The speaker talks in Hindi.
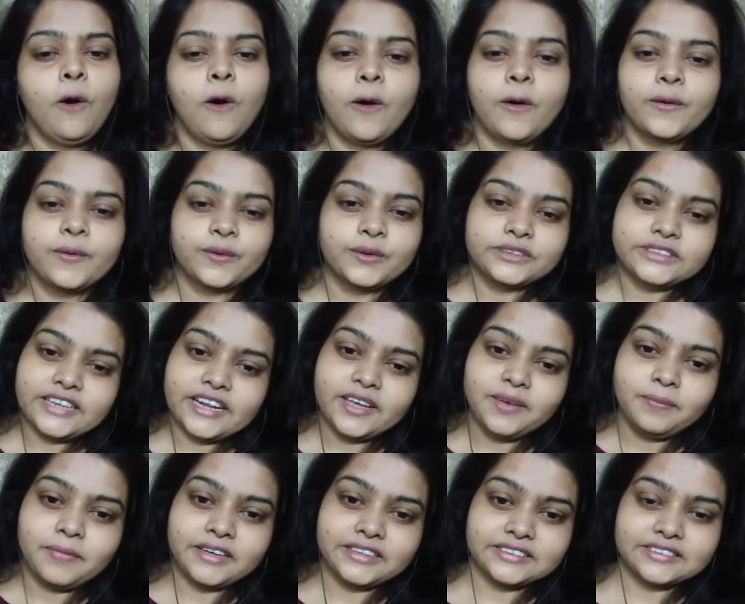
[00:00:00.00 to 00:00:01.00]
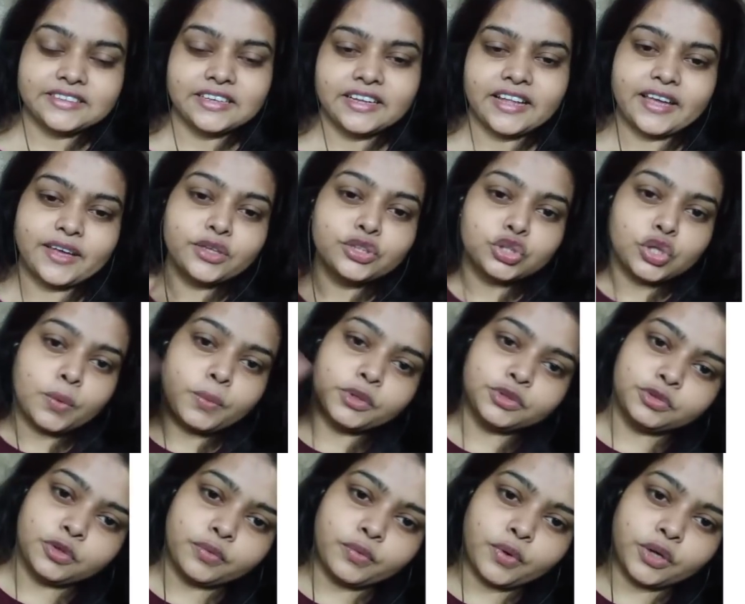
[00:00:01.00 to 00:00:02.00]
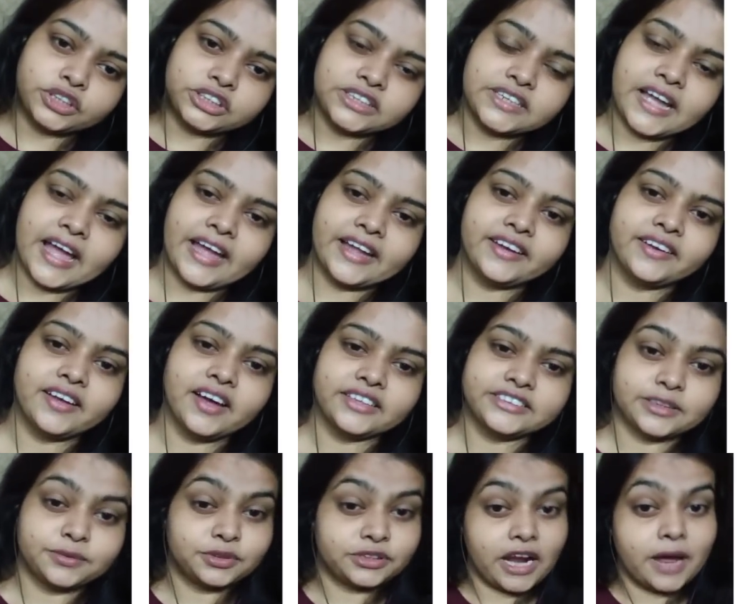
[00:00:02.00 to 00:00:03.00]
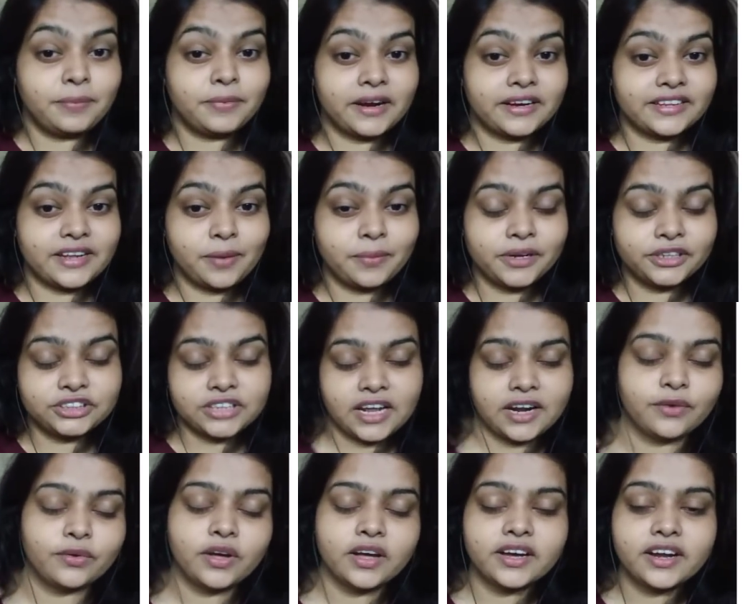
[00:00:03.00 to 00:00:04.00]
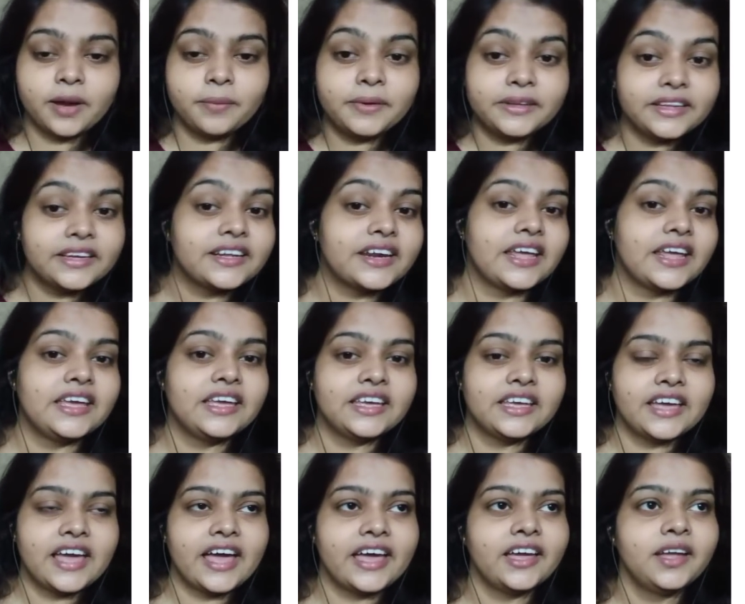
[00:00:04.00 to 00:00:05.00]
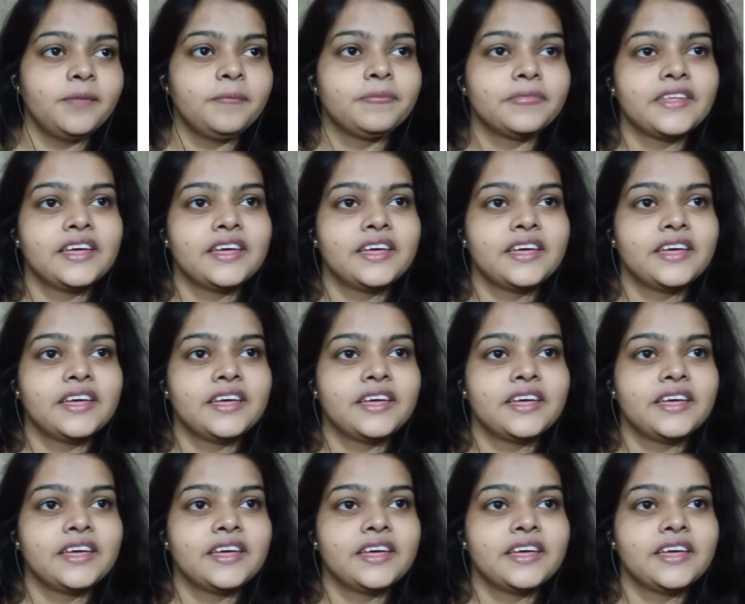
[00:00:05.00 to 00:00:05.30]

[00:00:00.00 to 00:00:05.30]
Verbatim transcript: और कुछ नहीं बस थैंक यू सो मच फॉर वॉचिंग एंड सब्सक्राइब कर देना मेरे चैनल को अगर अभी तक नहीं किया है